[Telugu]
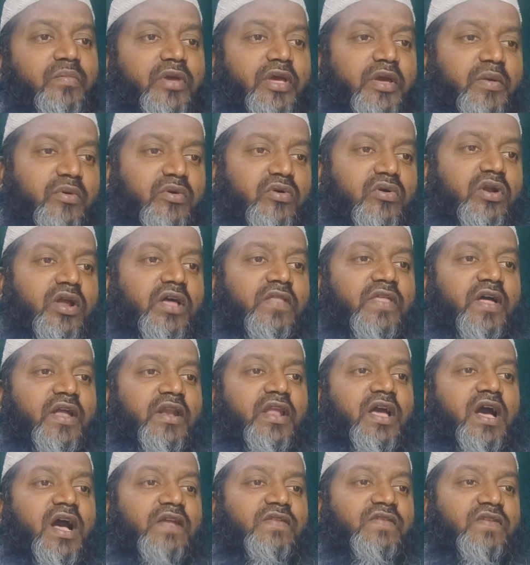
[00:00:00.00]
మేము కూడా
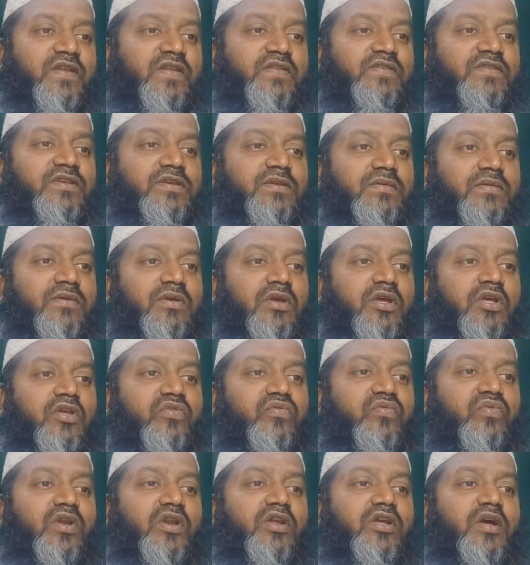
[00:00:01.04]
దాన్ని ఆచరించి
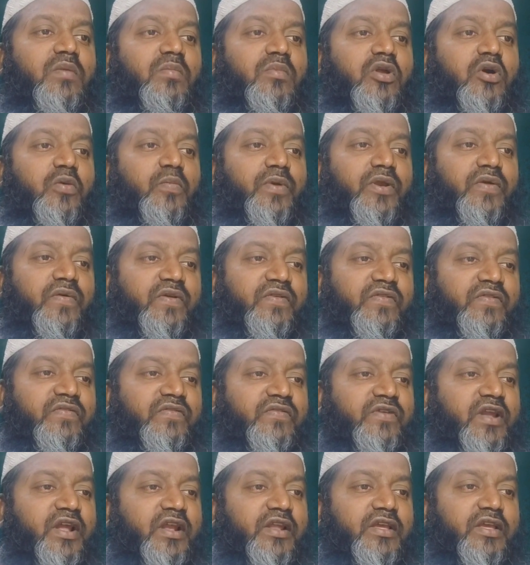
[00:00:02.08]
స్వర్గంలో
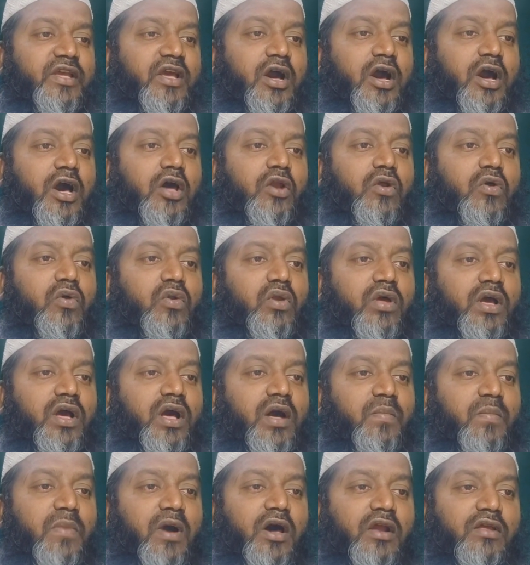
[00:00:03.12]
ప్రవేశించడానికి
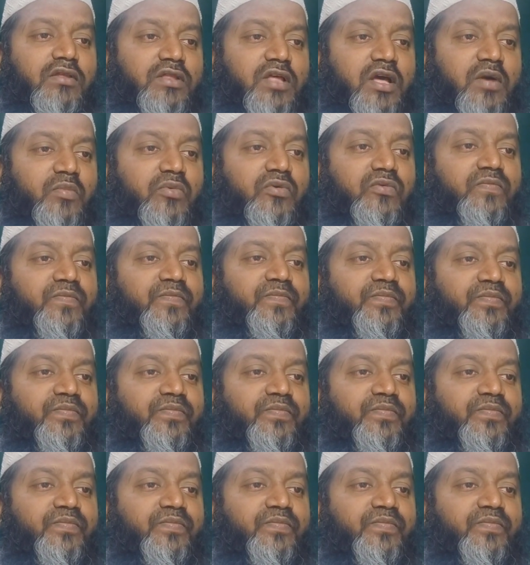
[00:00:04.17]
అర్హులుగా మారుతాము